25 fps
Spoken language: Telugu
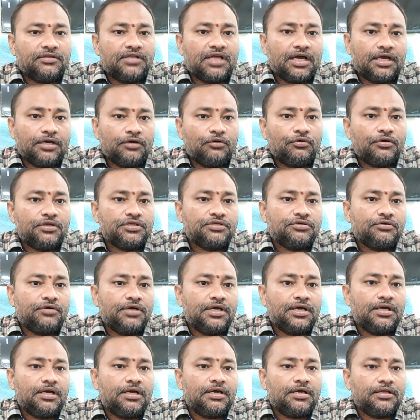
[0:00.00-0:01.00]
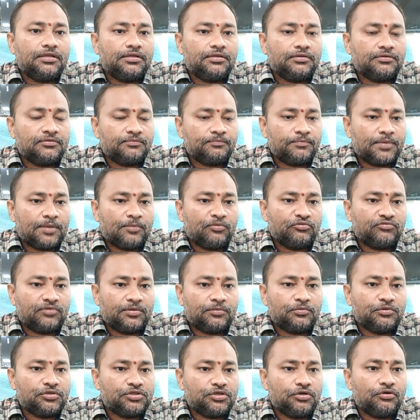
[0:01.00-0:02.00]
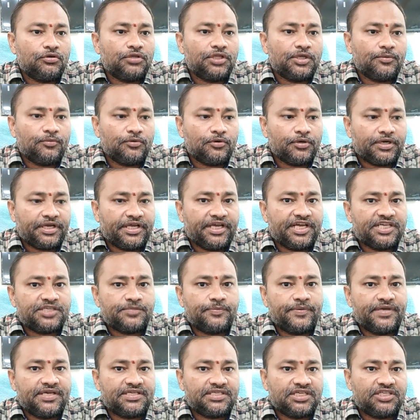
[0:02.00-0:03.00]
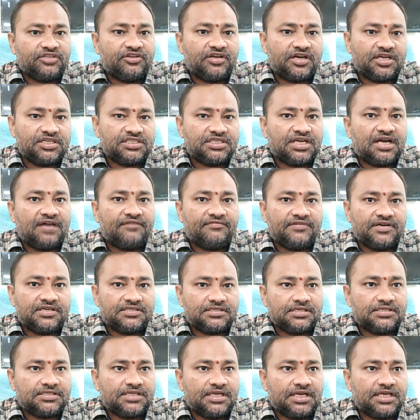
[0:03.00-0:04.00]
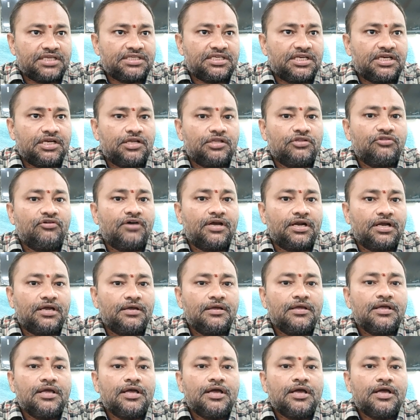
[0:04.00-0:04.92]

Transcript: దాని గురించి కూడా ప్రభుత్వం దృష్టిలో ఉంది ఇప్పుడు టీఎస్పీఎస్సీ ద్వారా స్టాఫ్ నర్సుల సెలక్షన్ల ద్వారా